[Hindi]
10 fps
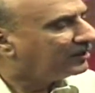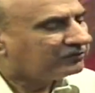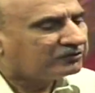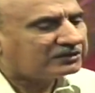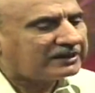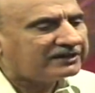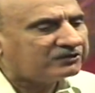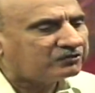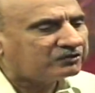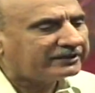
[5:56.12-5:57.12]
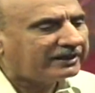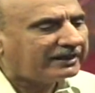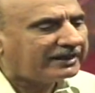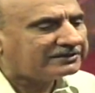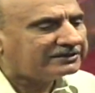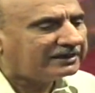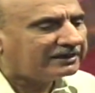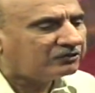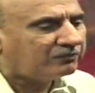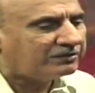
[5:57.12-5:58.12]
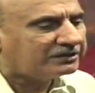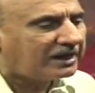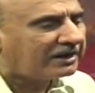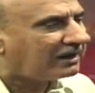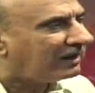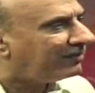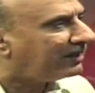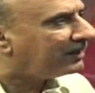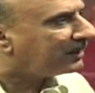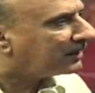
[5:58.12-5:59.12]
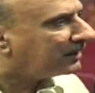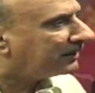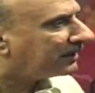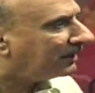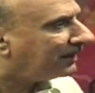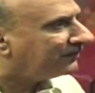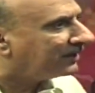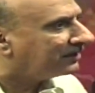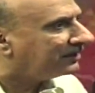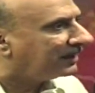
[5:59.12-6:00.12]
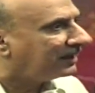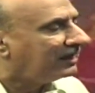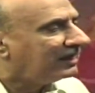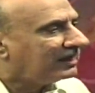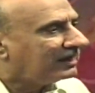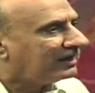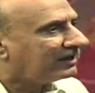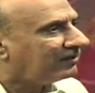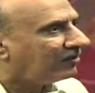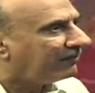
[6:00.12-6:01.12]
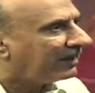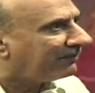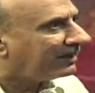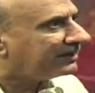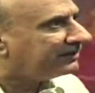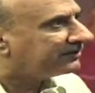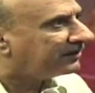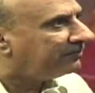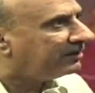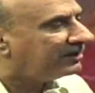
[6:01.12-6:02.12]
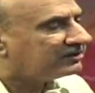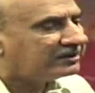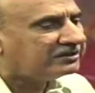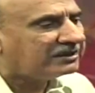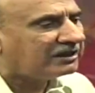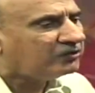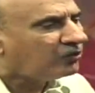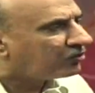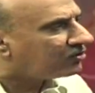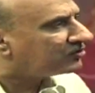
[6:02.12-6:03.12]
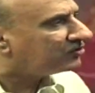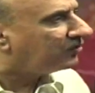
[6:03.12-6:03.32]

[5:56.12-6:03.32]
तो सारी सूरत ऐसी है जो बाजार हमला ना करने के खिलाफ जाती है लेकिन ओबामा की डिटर्मिनेशन या न्यू कॉन्स जो